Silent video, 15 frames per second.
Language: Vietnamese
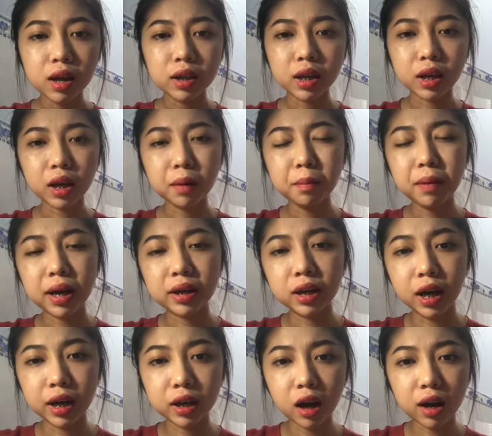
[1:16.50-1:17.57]
thì các bạn
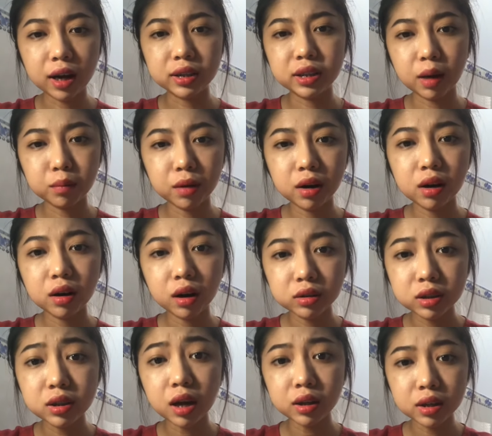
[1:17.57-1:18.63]
nghĩ coi là trong đó nó có
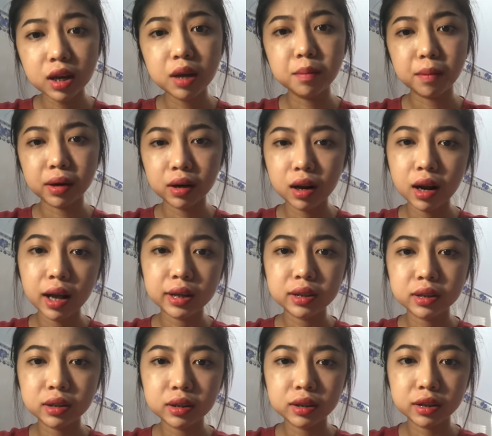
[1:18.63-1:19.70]
chất gì mà nó lại
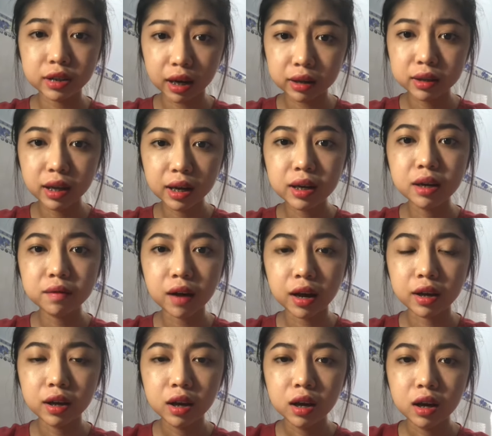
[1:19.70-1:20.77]
trắng nhanh như vậy
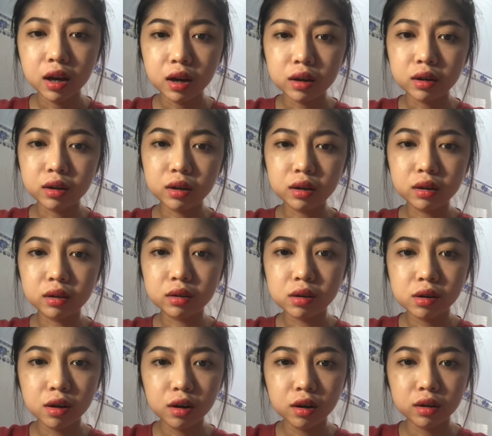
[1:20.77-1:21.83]
ờ,
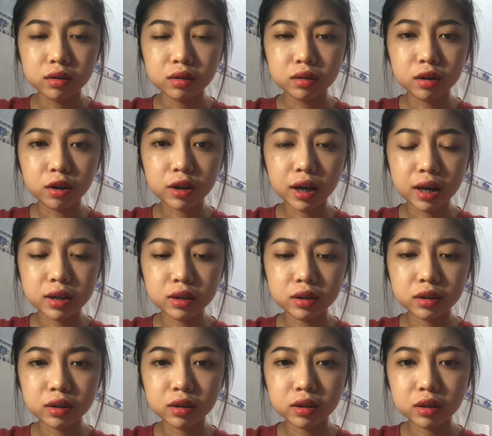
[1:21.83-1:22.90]
thường ngày
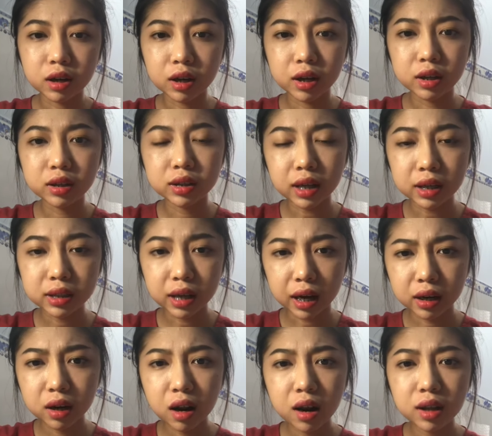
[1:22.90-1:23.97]
thì chắc
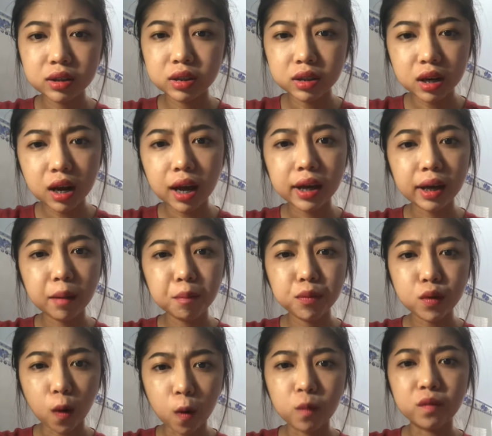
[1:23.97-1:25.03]
chắn đó là chính là kem
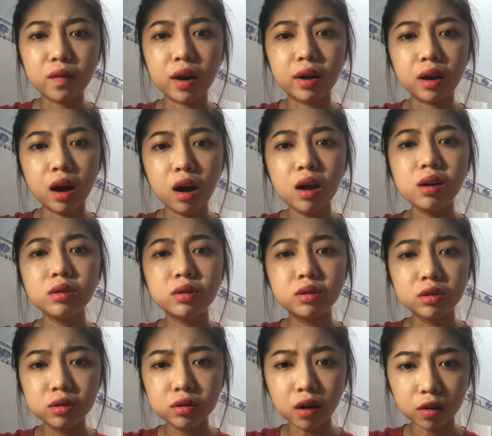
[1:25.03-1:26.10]
trộn và nó
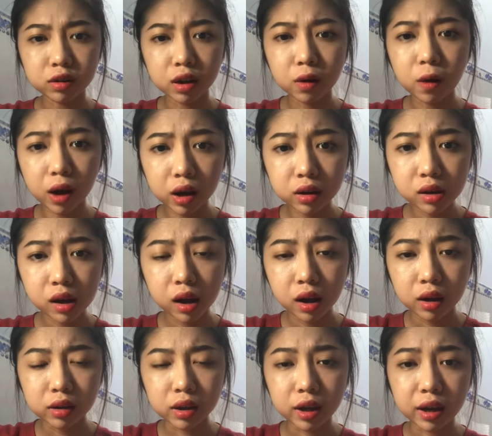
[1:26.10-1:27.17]
chứa corticoid
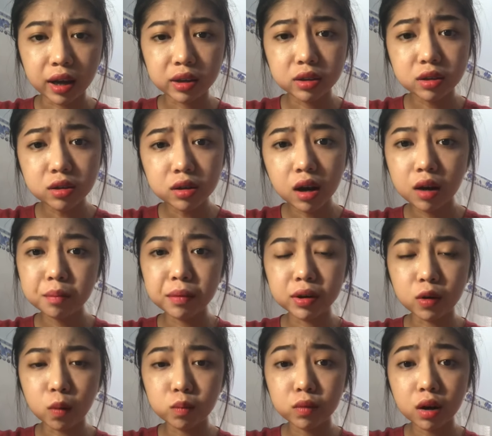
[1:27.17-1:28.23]
thì ngày trước đó, mình
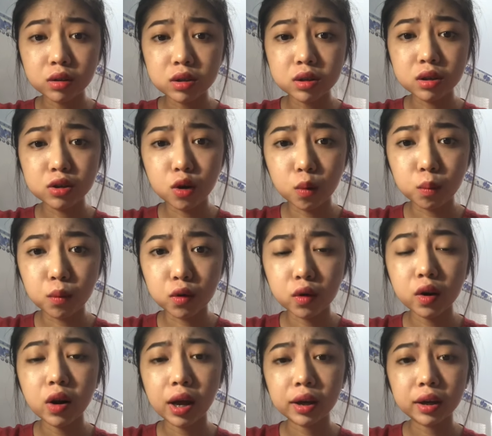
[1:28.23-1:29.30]
cũng có sử dụng một
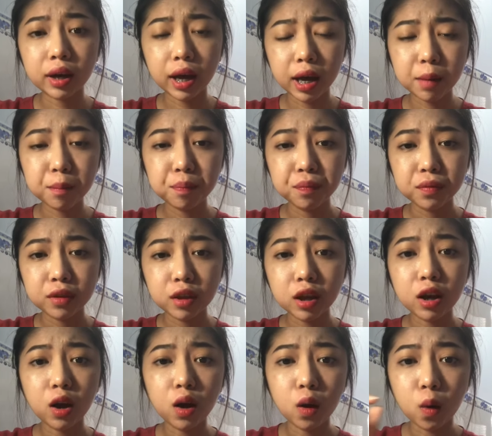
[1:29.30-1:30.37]
cái loại kem cái
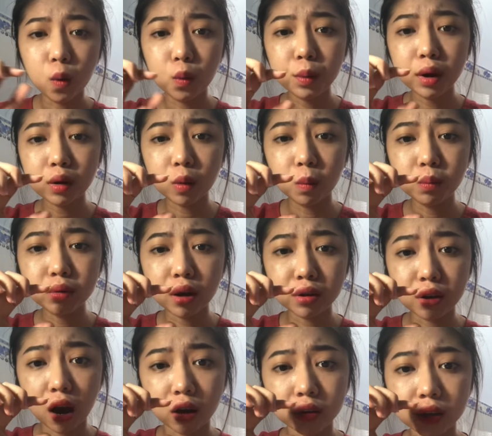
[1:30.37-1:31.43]
khế hũ nó cũng nhỏ
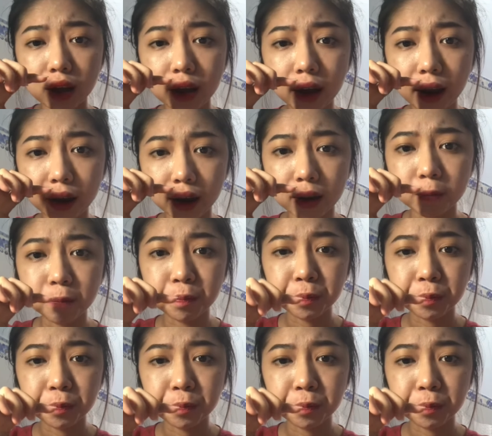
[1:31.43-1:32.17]
nhỏ như thế này nè